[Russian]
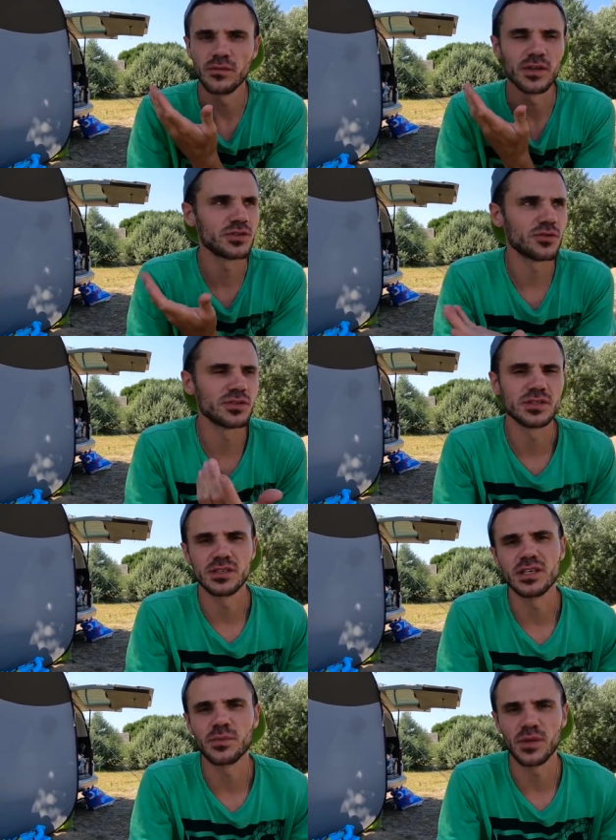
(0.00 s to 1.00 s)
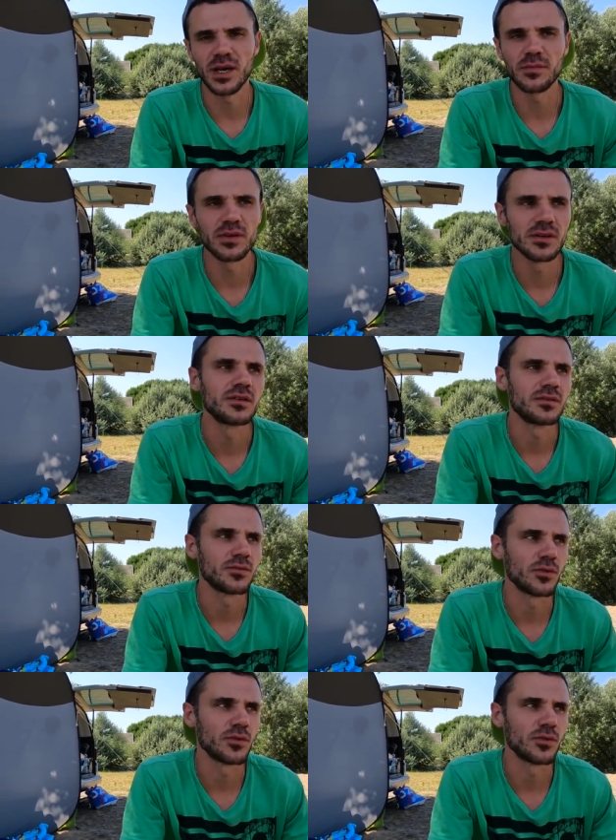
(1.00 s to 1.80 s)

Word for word: на солнце и нет панамки,